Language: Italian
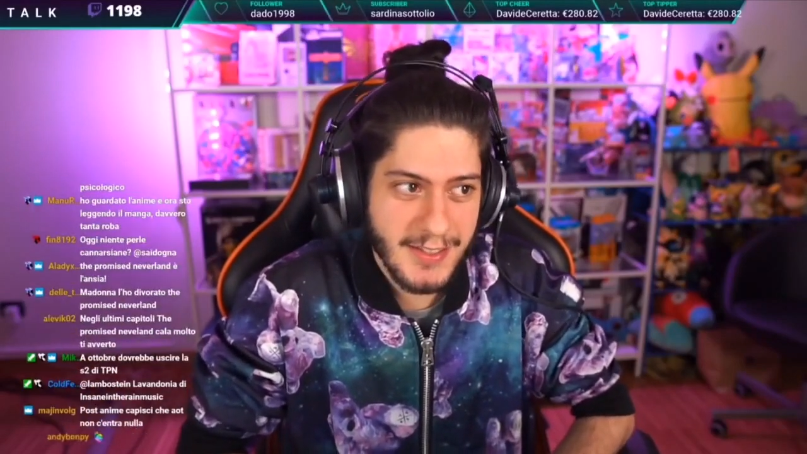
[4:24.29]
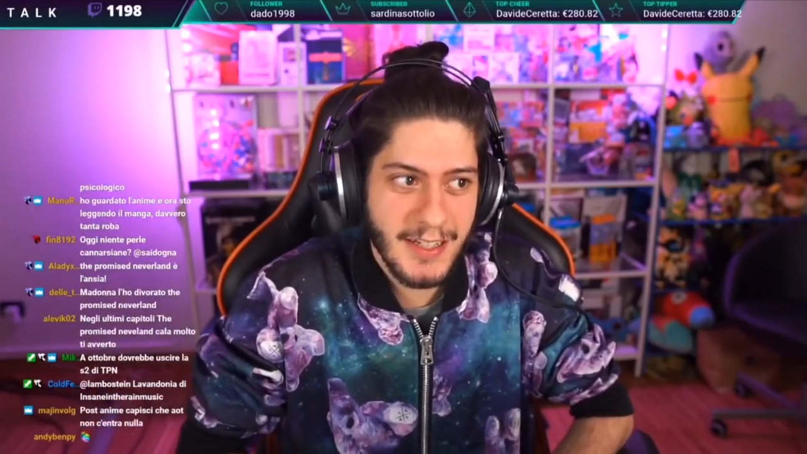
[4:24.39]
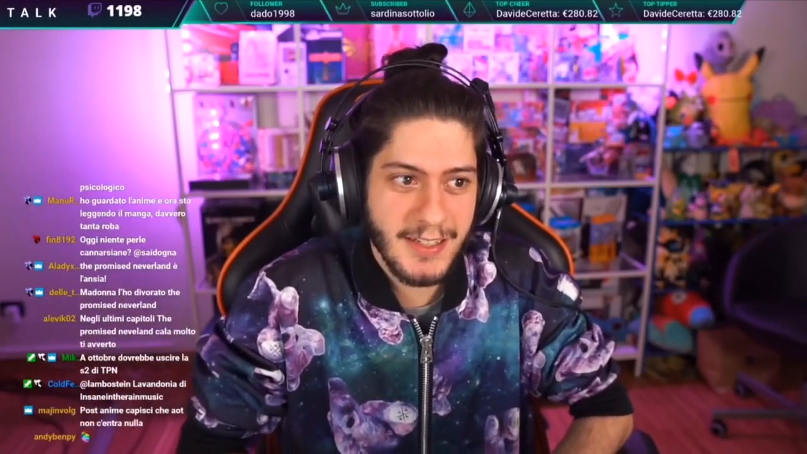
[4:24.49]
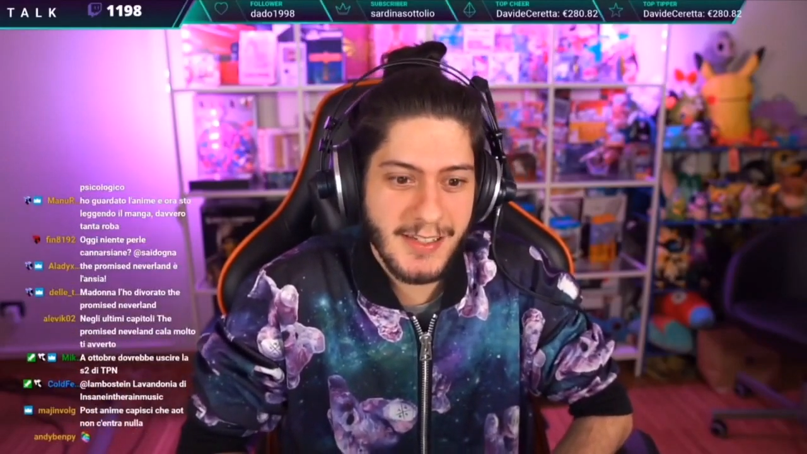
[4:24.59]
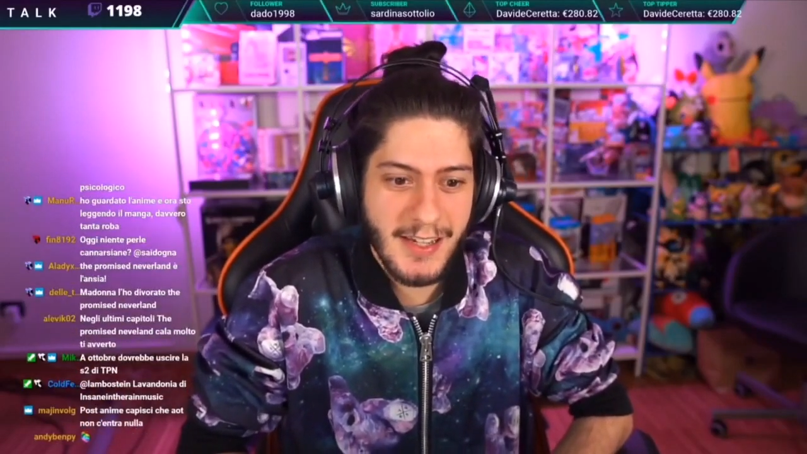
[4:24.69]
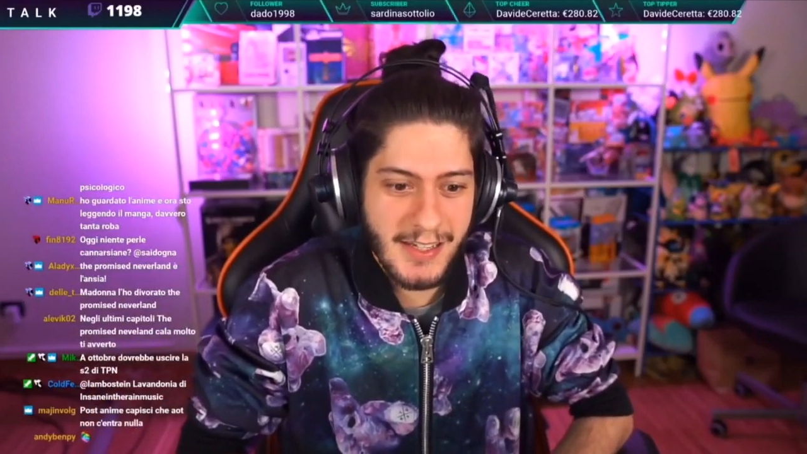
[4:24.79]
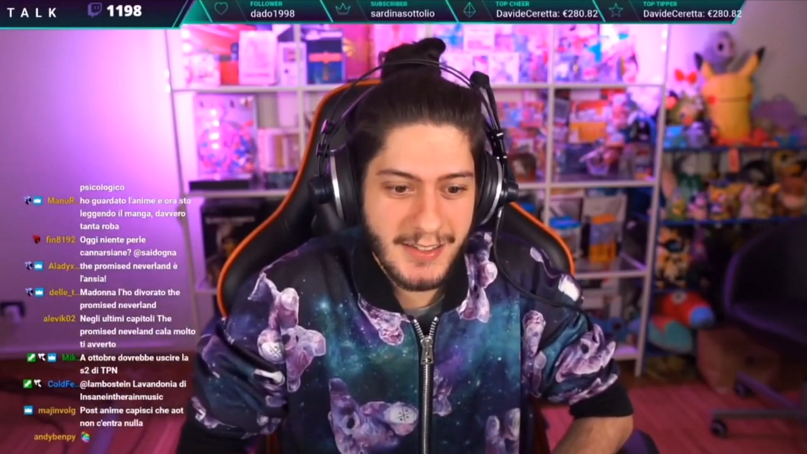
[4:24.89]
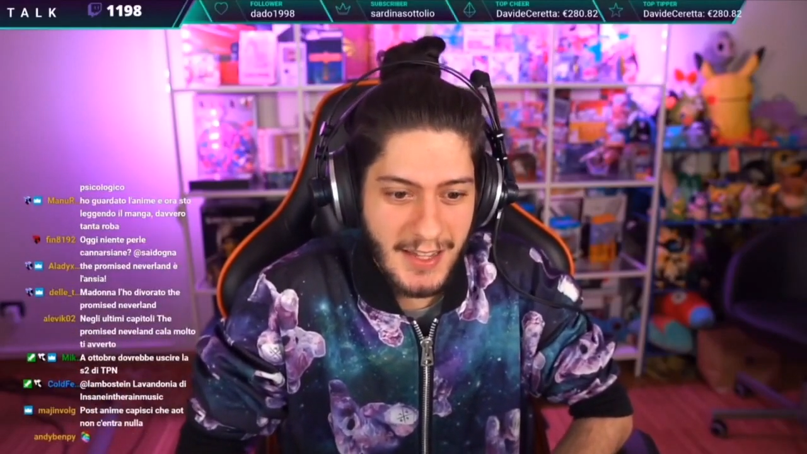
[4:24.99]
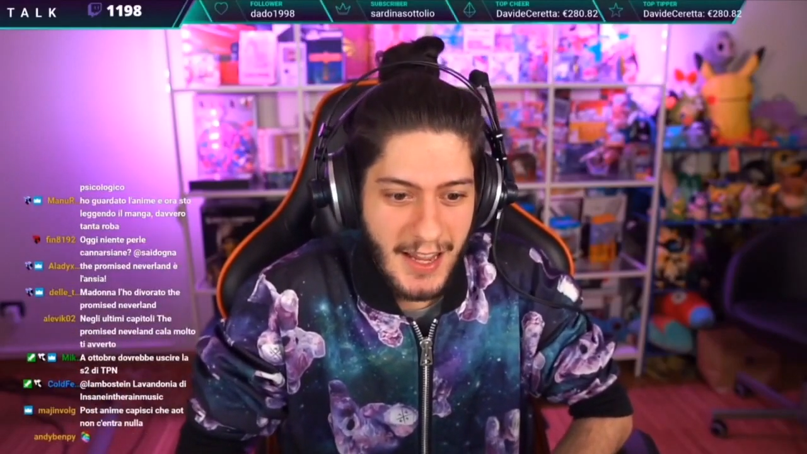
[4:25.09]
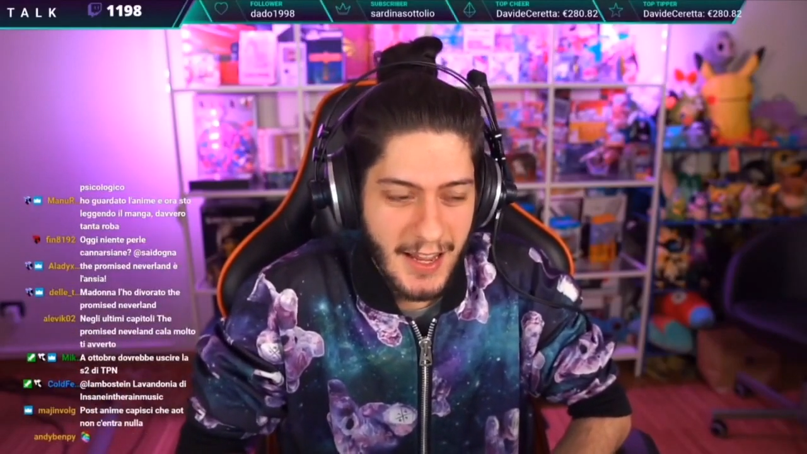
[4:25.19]
Steins
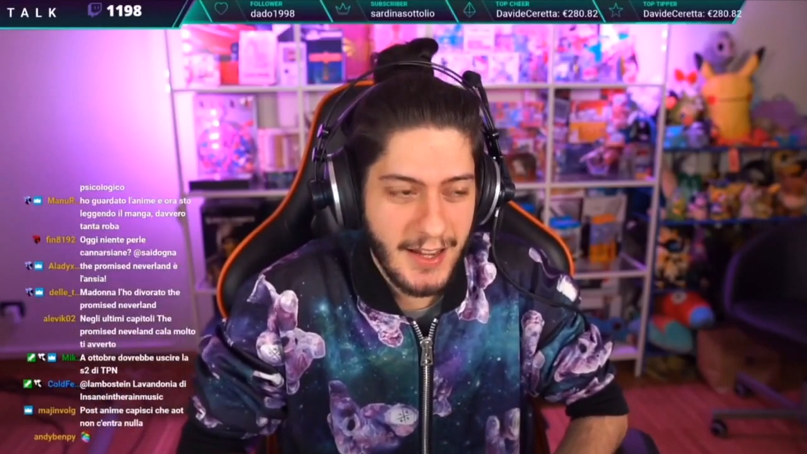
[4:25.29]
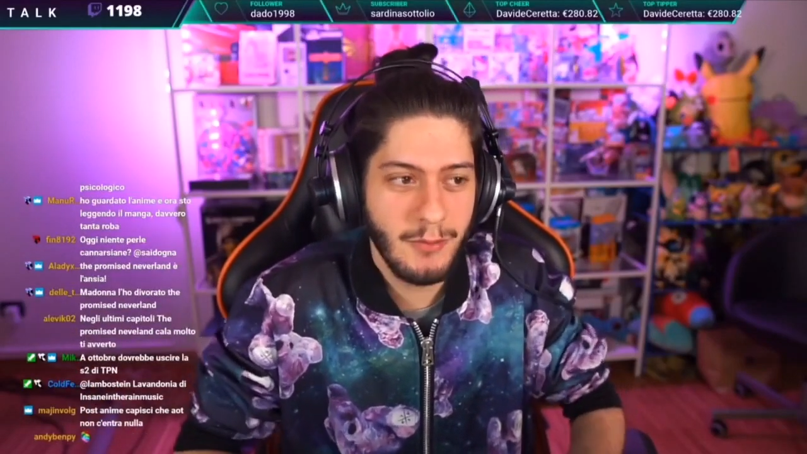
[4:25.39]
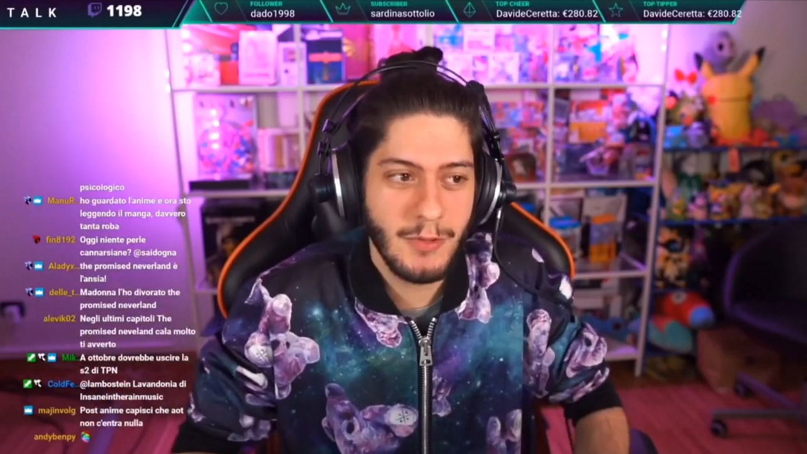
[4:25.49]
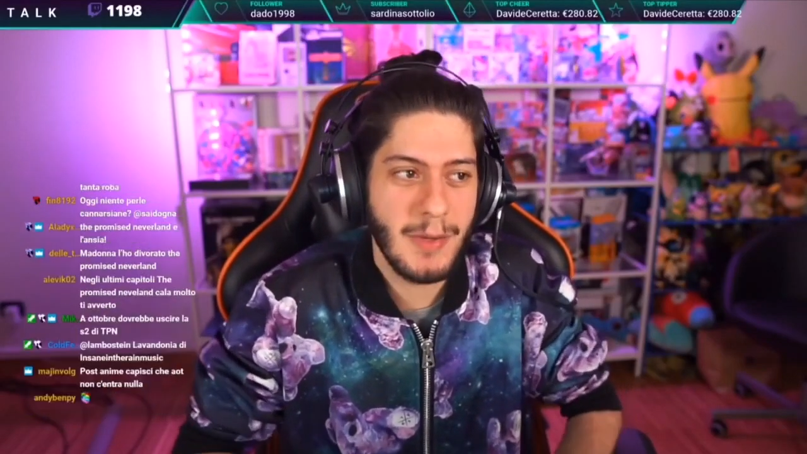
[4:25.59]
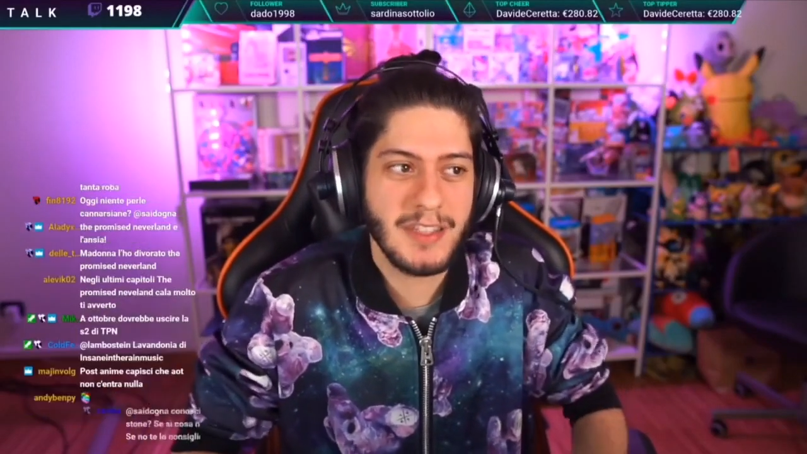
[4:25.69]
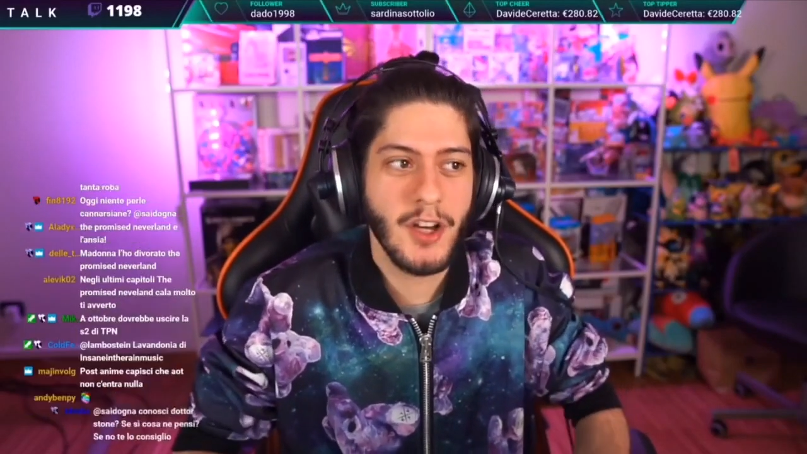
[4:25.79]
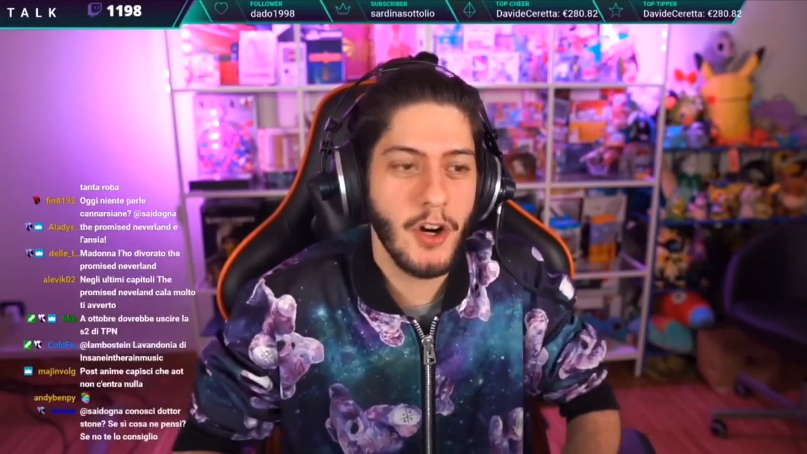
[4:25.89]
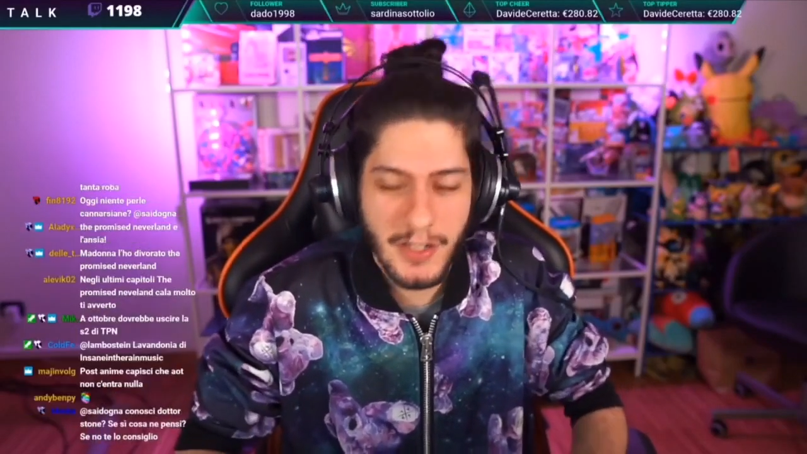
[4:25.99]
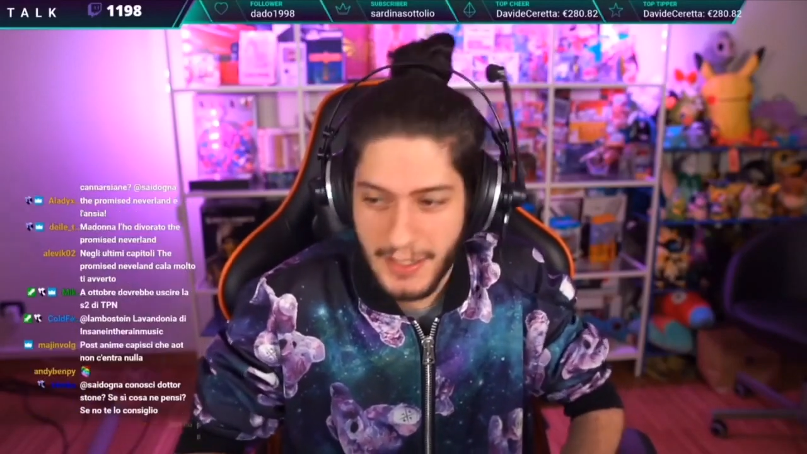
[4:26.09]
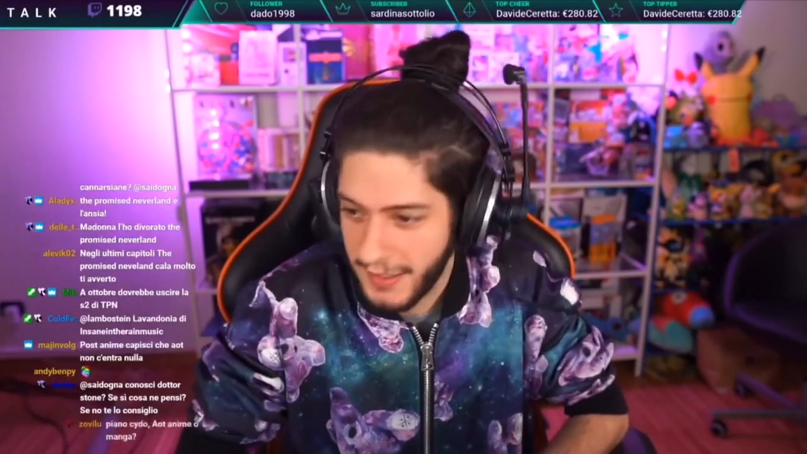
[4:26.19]
Gate è una
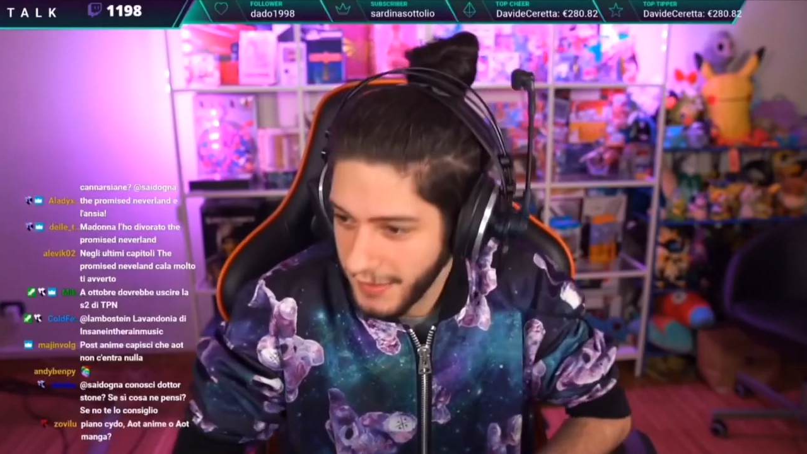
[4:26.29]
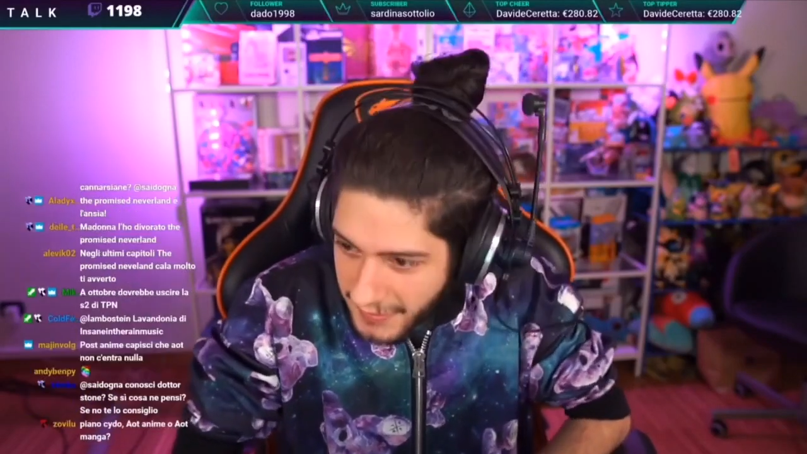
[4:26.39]
madonna.